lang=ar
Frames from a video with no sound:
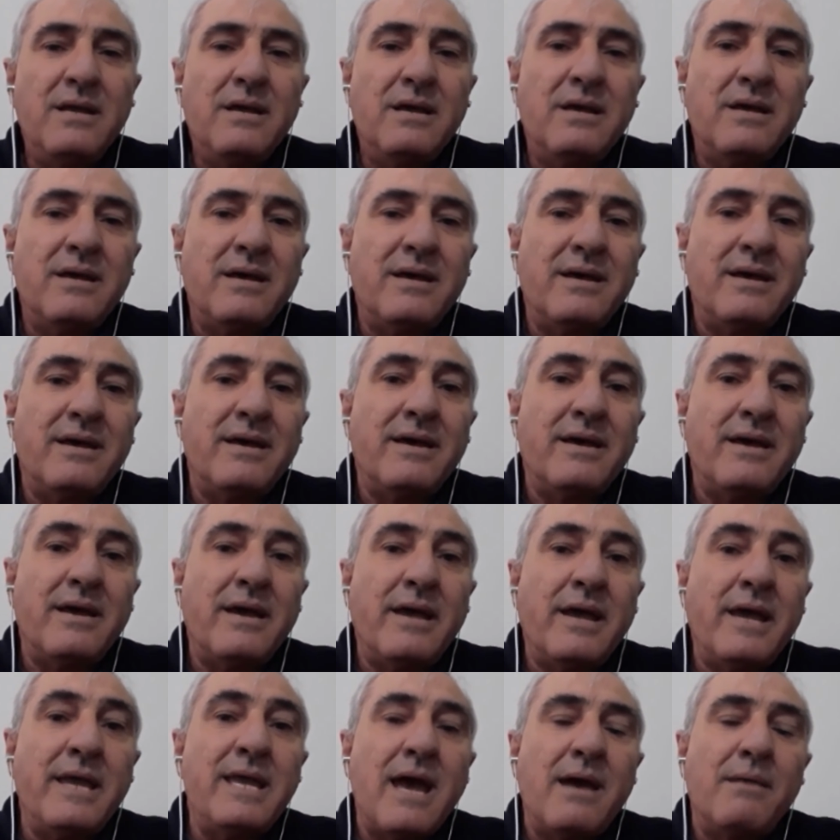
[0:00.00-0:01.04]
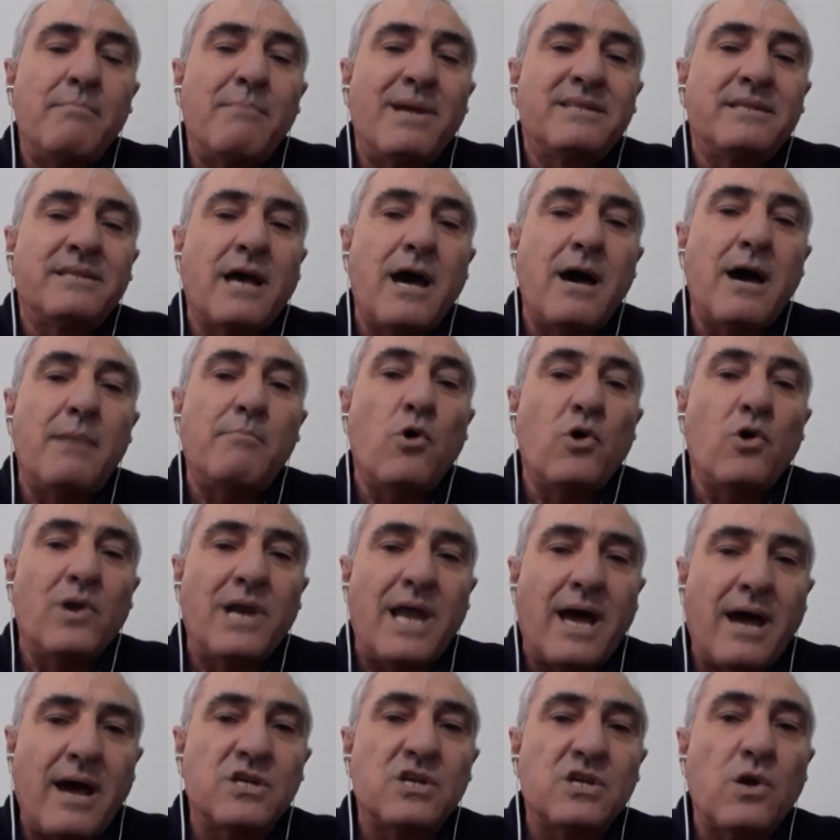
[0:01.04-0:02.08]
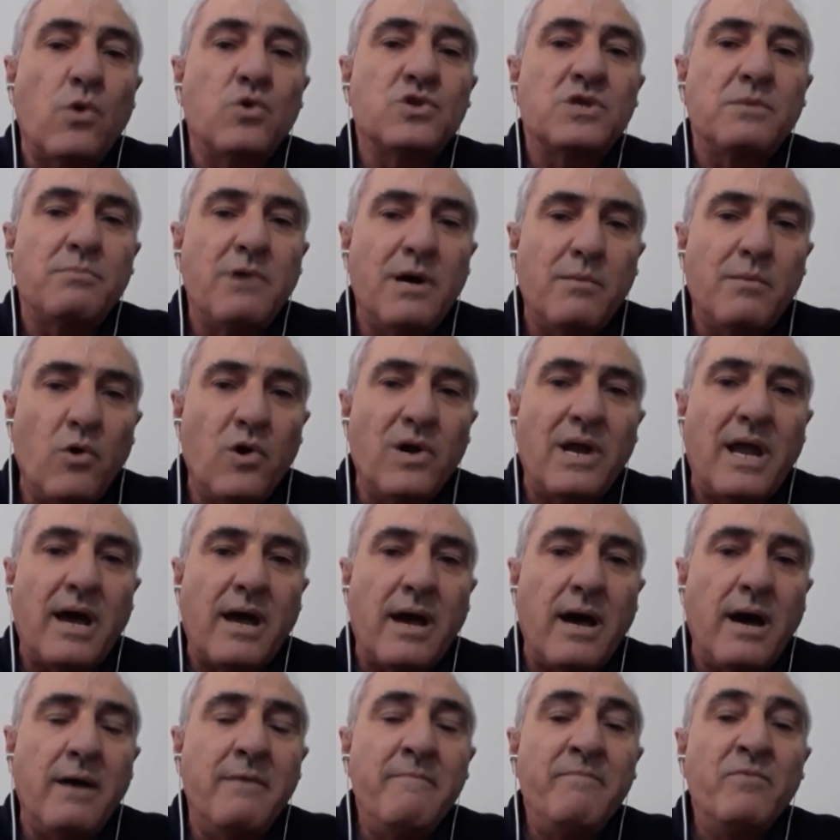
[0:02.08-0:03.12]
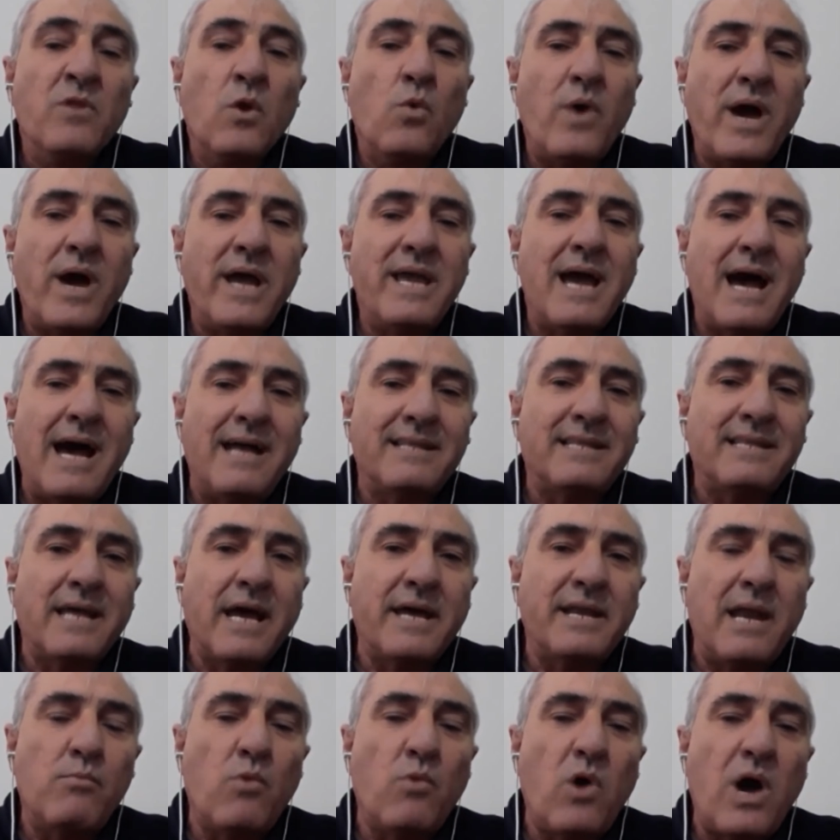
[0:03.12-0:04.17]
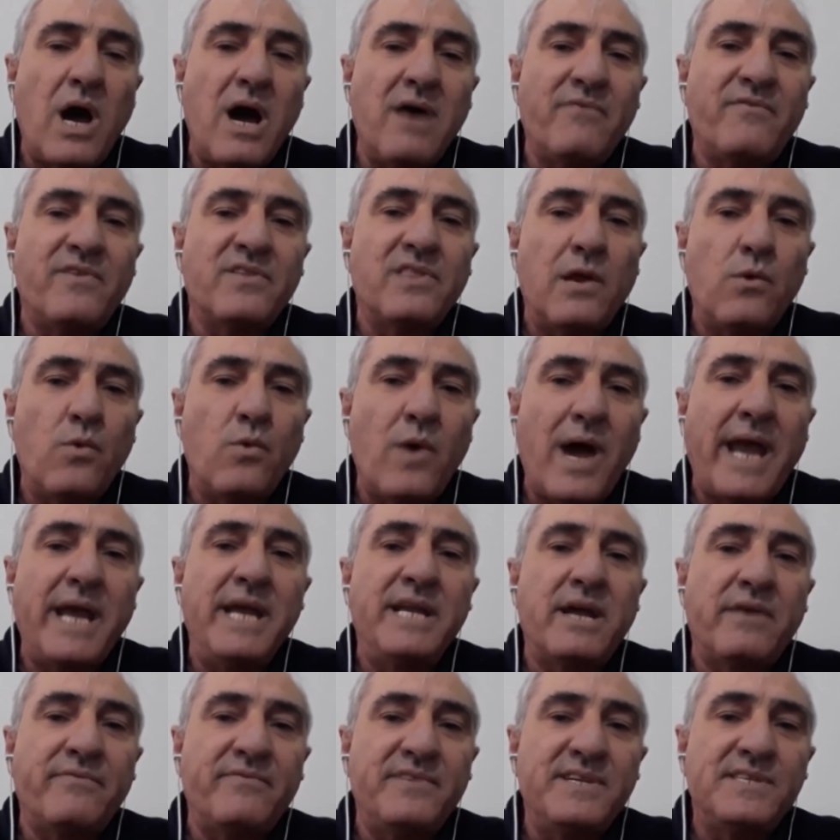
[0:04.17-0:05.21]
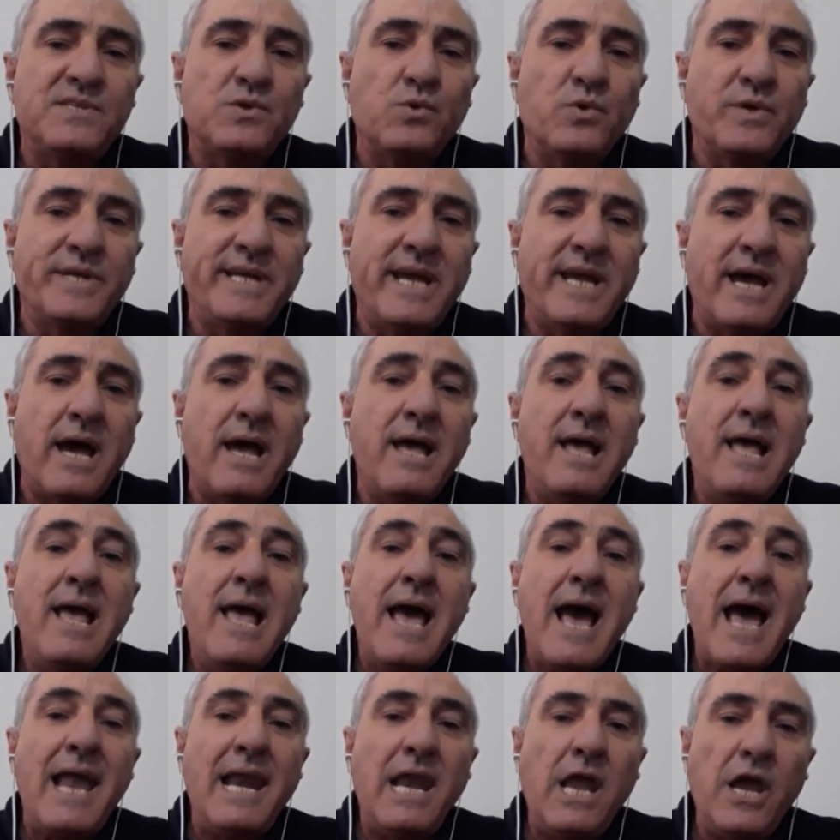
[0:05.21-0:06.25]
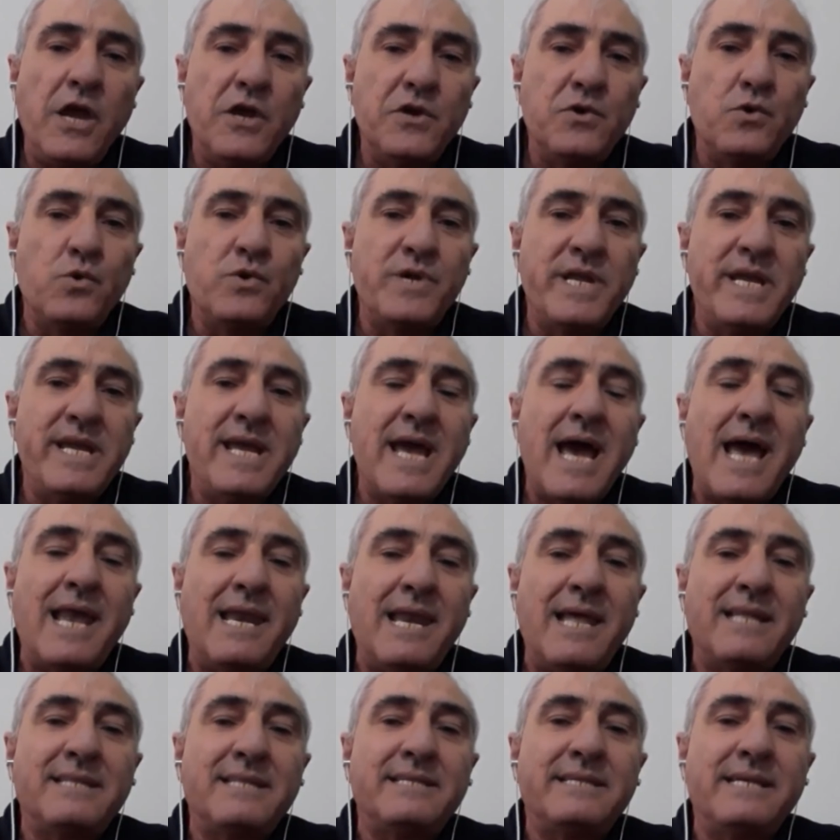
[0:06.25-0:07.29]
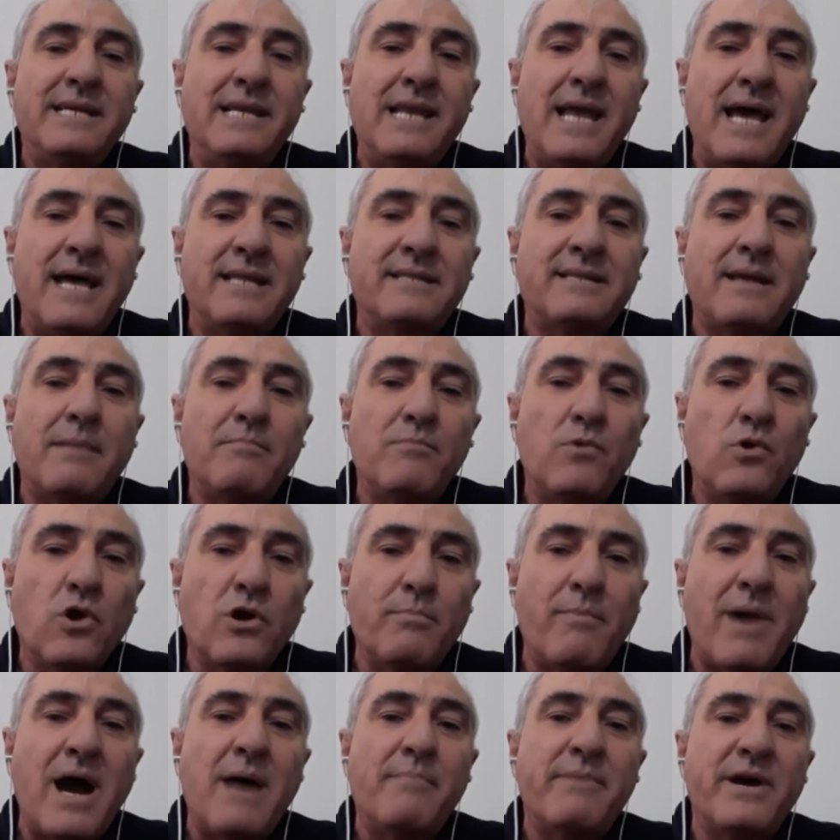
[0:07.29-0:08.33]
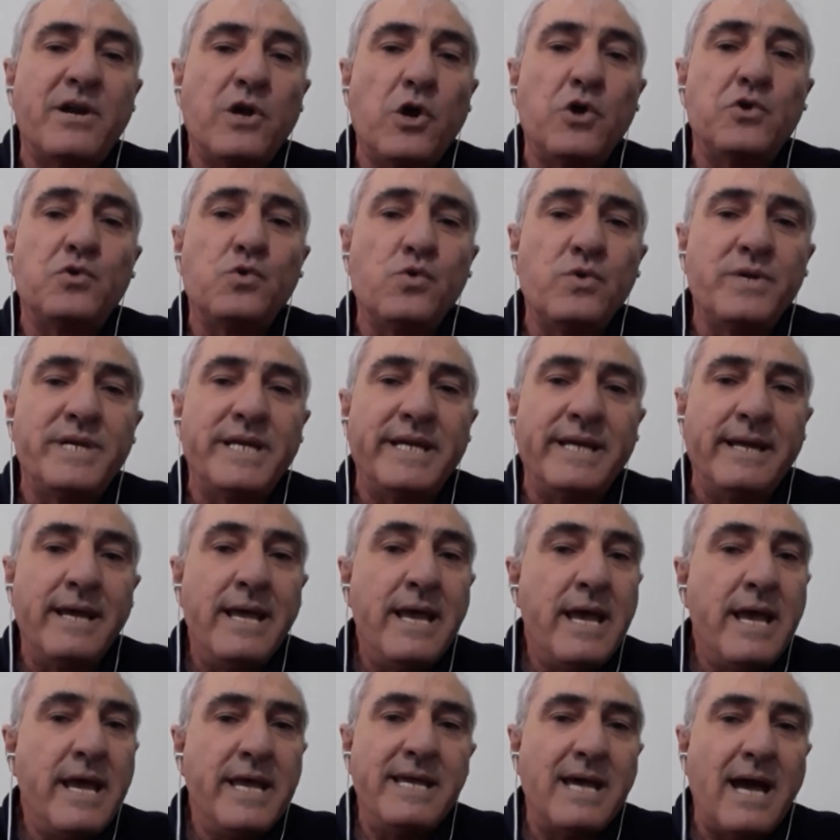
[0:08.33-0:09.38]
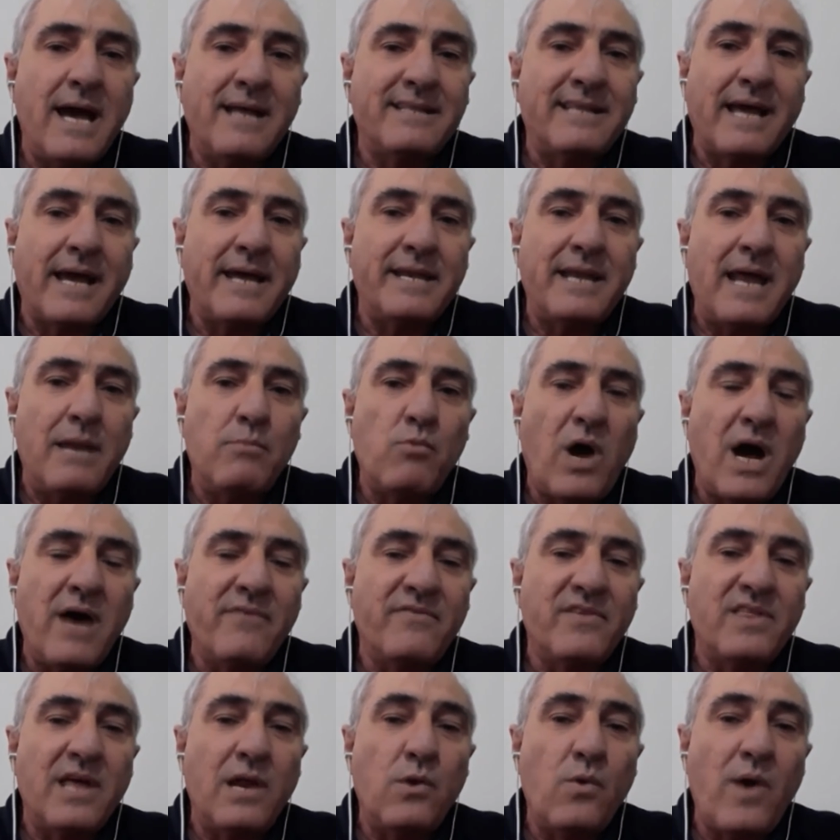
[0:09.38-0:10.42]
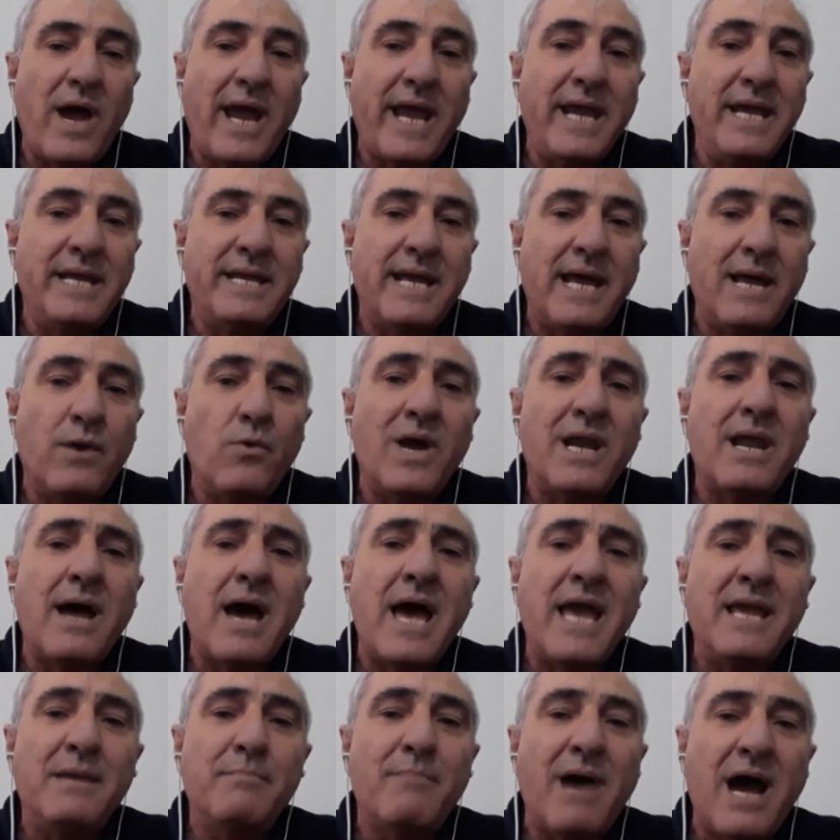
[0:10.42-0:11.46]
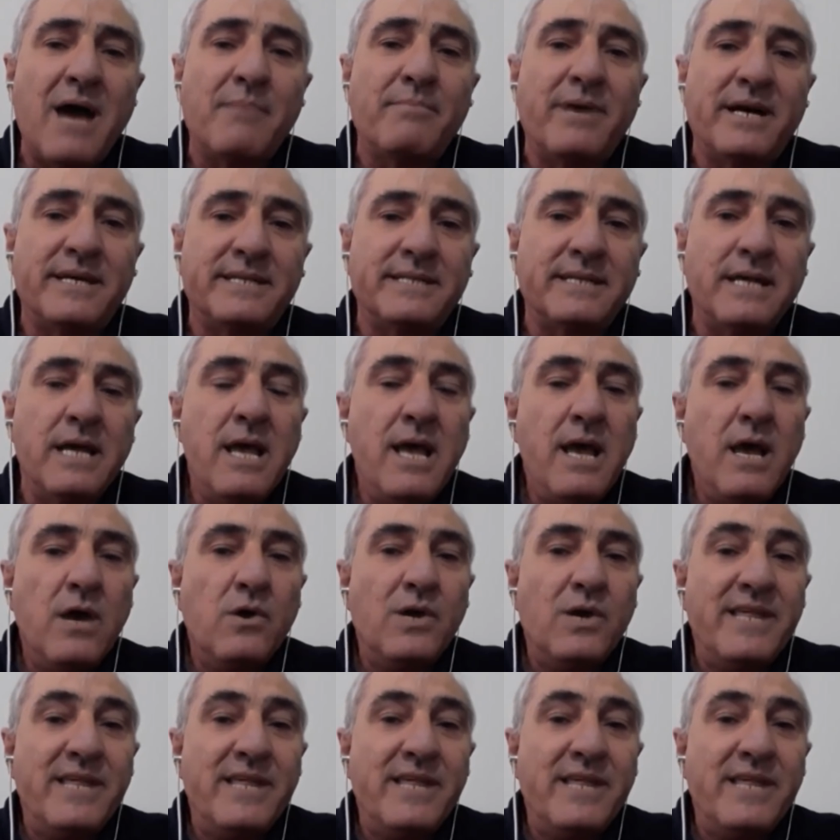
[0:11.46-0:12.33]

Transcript: آه، هي منطقة مغلقة أو شبه مغلقة وهي أعتقد المحافظة الوحيدة في سوريا الحدودية التي لا تملك معبر حدودي هي أعتقد المحافظة الوحيدة ولا أي معبر نعم.